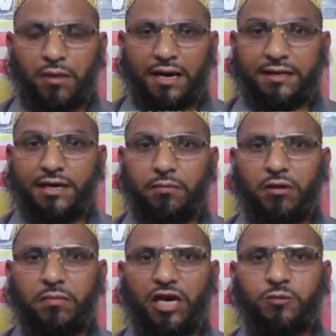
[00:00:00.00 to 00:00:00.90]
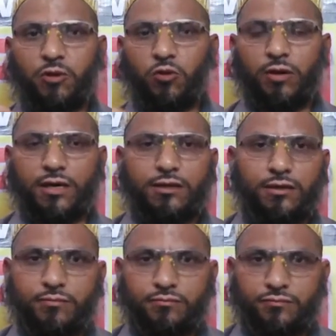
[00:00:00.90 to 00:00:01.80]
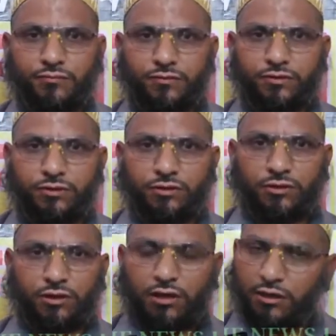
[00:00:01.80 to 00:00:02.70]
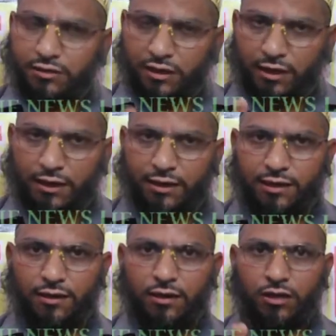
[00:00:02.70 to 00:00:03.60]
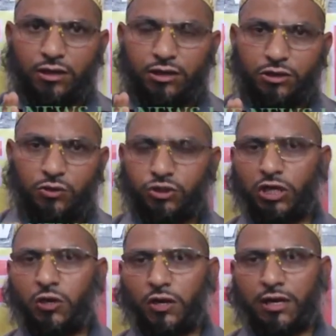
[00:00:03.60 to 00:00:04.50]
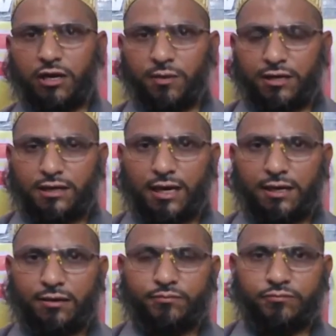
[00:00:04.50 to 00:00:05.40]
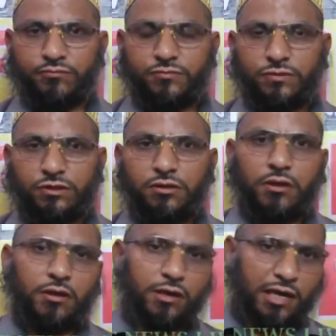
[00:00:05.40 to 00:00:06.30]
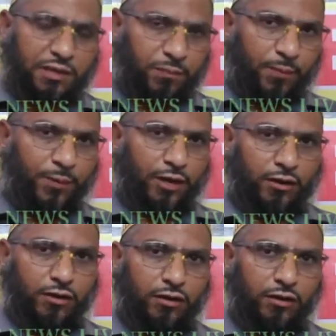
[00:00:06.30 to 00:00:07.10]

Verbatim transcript: मार्केट में ब्याज पर घुमाए थे इसकी कई न्यूज चैनलों ने खबरें चलाई कई पेपर